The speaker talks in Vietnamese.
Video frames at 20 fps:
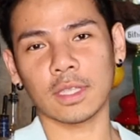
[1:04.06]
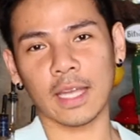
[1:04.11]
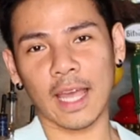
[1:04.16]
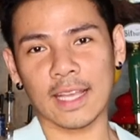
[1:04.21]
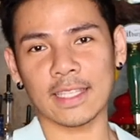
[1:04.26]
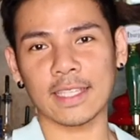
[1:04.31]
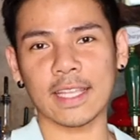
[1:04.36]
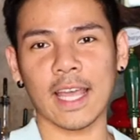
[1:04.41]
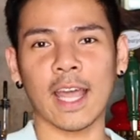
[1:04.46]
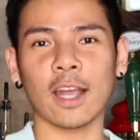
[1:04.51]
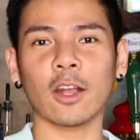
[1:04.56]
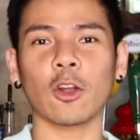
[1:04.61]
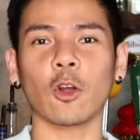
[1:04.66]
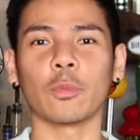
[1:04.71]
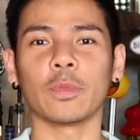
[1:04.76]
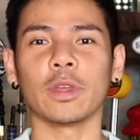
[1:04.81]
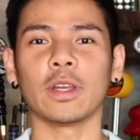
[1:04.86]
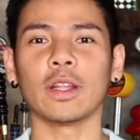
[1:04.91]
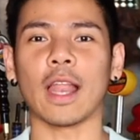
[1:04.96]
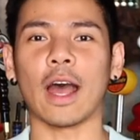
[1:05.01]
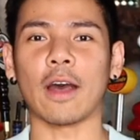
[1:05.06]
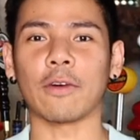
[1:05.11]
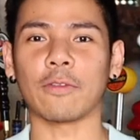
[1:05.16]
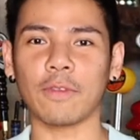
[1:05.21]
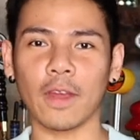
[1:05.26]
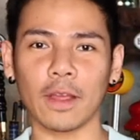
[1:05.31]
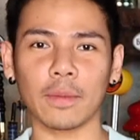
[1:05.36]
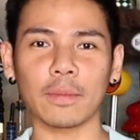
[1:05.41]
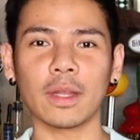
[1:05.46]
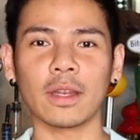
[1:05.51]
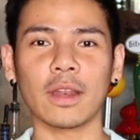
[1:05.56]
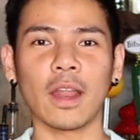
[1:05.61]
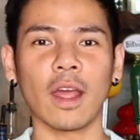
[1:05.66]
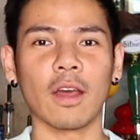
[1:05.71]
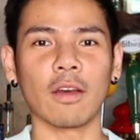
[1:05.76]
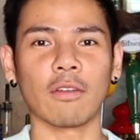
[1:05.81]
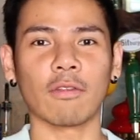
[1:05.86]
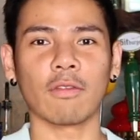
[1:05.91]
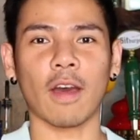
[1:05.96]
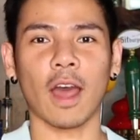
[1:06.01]
khai sáng cũng như là phát minh
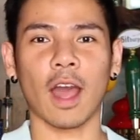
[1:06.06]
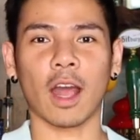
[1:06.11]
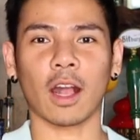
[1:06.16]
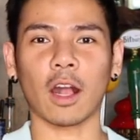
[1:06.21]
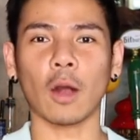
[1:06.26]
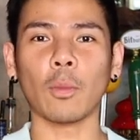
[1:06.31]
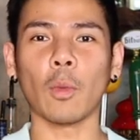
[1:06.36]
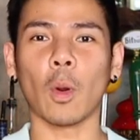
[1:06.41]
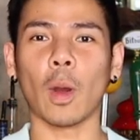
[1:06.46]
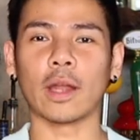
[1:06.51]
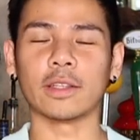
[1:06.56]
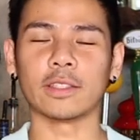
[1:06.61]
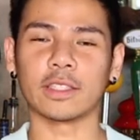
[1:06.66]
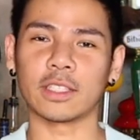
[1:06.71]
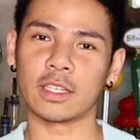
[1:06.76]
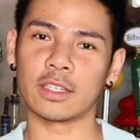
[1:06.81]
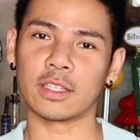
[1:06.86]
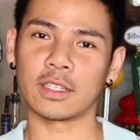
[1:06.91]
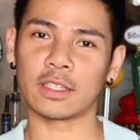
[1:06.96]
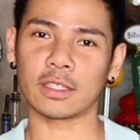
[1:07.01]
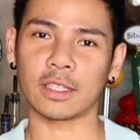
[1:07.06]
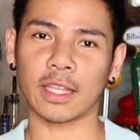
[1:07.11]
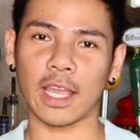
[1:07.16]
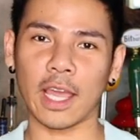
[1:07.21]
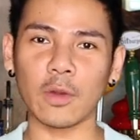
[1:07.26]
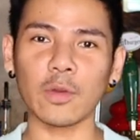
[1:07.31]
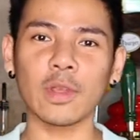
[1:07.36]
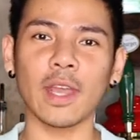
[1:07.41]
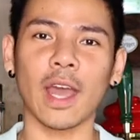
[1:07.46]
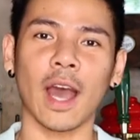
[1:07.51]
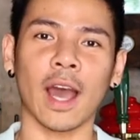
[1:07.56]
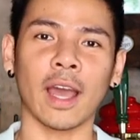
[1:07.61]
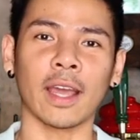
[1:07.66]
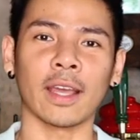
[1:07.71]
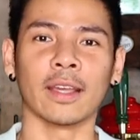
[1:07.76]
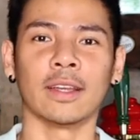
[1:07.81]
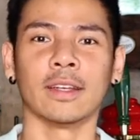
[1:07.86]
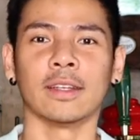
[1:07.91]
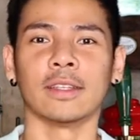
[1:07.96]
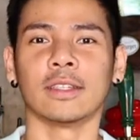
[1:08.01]
và có một hành trình kéo dài
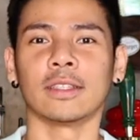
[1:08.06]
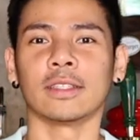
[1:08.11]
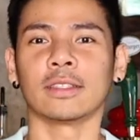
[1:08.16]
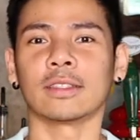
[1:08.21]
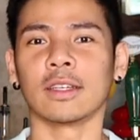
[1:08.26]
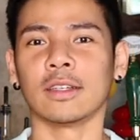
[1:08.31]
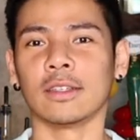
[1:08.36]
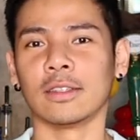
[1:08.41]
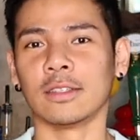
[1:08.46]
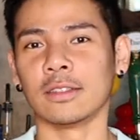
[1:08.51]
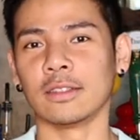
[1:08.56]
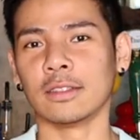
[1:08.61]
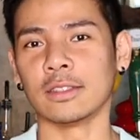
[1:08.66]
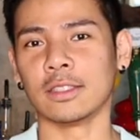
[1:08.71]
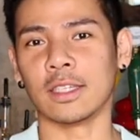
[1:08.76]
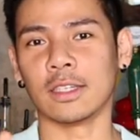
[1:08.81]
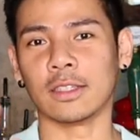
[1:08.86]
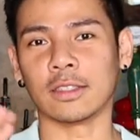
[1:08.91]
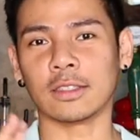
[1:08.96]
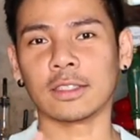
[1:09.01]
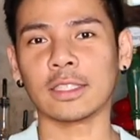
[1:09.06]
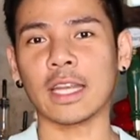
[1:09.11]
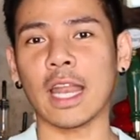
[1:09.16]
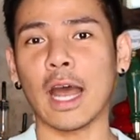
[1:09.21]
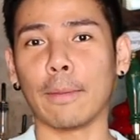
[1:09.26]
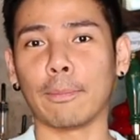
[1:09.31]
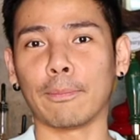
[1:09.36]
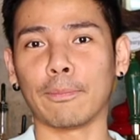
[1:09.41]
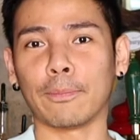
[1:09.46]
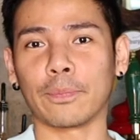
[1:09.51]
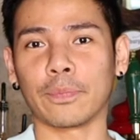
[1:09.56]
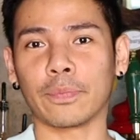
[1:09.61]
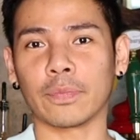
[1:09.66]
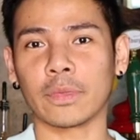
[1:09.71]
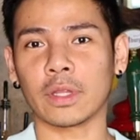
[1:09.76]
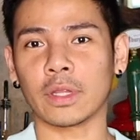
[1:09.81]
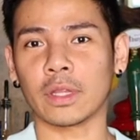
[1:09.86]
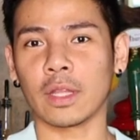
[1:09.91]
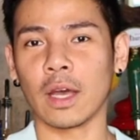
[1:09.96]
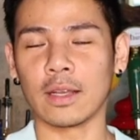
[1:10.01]
từ những năm
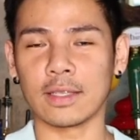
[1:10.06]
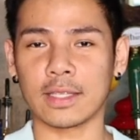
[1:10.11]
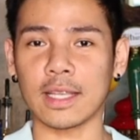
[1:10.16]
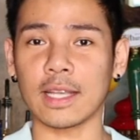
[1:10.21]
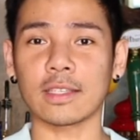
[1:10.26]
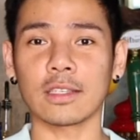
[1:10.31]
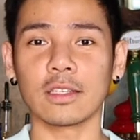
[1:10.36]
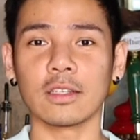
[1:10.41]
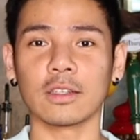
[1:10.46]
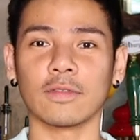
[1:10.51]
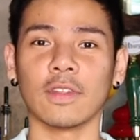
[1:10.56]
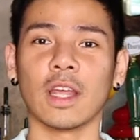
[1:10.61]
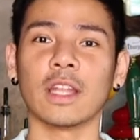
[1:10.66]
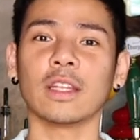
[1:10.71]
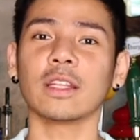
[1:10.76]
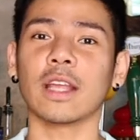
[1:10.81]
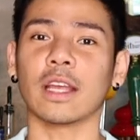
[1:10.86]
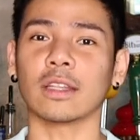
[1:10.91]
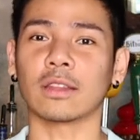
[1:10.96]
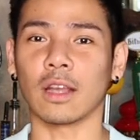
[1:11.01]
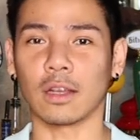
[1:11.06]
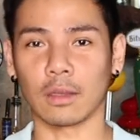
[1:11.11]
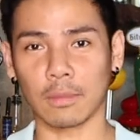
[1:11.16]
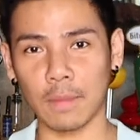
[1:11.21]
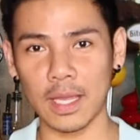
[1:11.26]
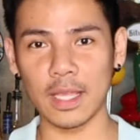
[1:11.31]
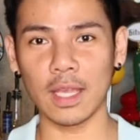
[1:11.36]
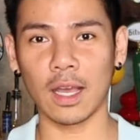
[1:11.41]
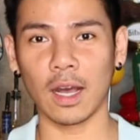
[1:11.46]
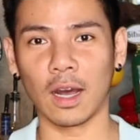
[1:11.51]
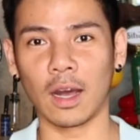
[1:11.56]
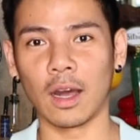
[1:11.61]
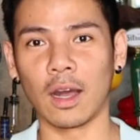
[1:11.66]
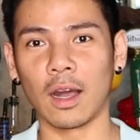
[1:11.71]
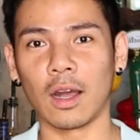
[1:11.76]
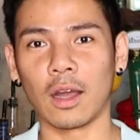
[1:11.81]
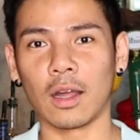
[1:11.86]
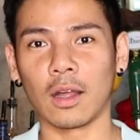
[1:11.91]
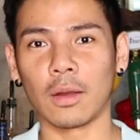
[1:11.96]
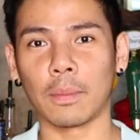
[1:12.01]
thời xa xưa đến ngay tận bây giờ
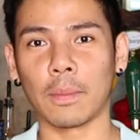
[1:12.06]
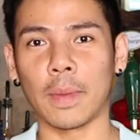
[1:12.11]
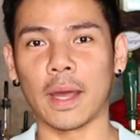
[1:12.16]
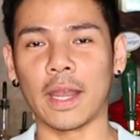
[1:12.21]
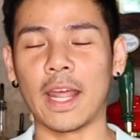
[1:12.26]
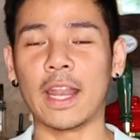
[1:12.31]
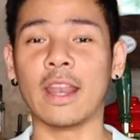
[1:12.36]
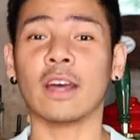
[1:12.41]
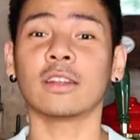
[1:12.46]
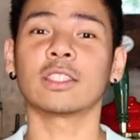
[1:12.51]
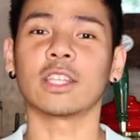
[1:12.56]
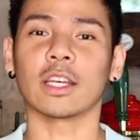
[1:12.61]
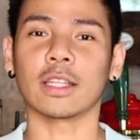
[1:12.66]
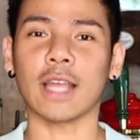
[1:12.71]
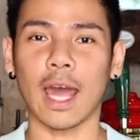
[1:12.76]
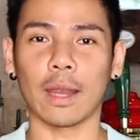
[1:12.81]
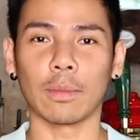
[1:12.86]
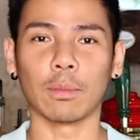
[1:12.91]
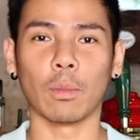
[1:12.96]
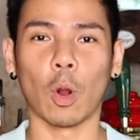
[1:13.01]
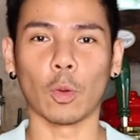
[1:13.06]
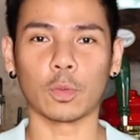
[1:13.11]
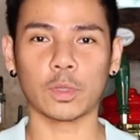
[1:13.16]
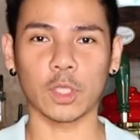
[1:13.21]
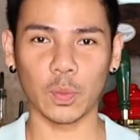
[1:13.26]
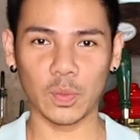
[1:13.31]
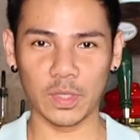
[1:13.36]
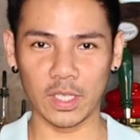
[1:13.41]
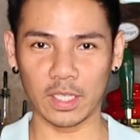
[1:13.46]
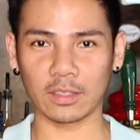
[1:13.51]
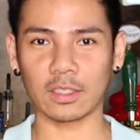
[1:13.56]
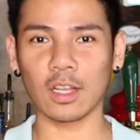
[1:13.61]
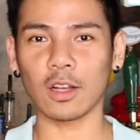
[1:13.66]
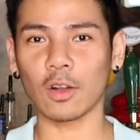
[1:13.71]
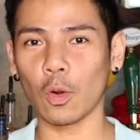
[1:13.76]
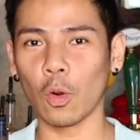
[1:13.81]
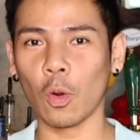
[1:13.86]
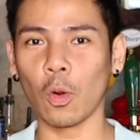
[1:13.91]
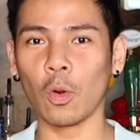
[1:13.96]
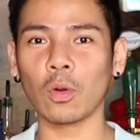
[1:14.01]
mà để nó trở thành một trong những thức
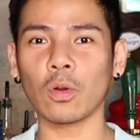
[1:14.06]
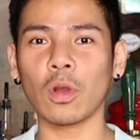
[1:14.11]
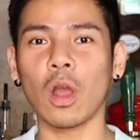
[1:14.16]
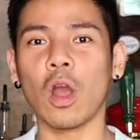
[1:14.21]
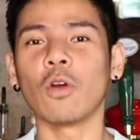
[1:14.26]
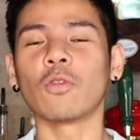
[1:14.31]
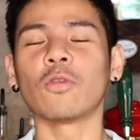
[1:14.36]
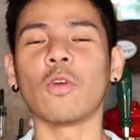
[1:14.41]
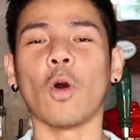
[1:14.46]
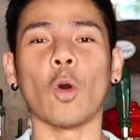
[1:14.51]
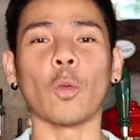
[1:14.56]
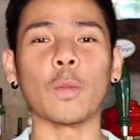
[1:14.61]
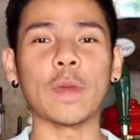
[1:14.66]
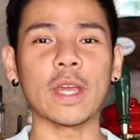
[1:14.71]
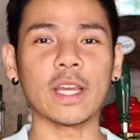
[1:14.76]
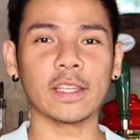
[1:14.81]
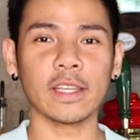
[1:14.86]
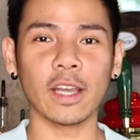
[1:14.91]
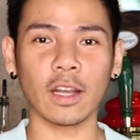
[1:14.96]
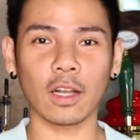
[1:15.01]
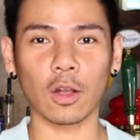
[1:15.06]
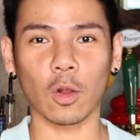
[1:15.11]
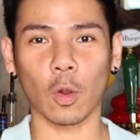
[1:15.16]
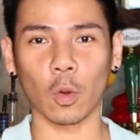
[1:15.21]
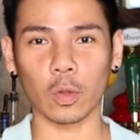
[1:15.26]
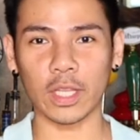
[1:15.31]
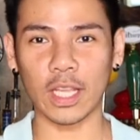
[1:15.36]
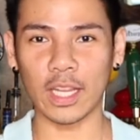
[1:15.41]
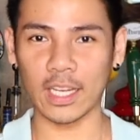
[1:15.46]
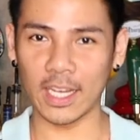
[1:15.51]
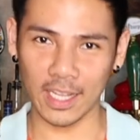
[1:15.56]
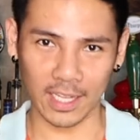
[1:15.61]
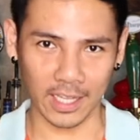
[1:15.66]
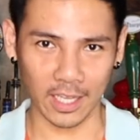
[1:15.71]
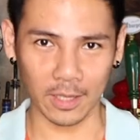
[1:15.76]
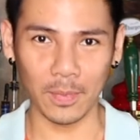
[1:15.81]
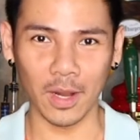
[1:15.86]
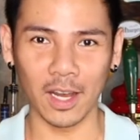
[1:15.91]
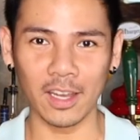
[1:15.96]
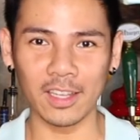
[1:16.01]
uống phổ biến nhất của thiên niên
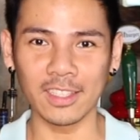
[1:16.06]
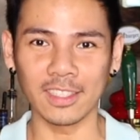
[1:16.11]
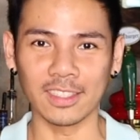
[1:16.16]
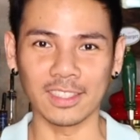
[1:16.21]
kỷ mới.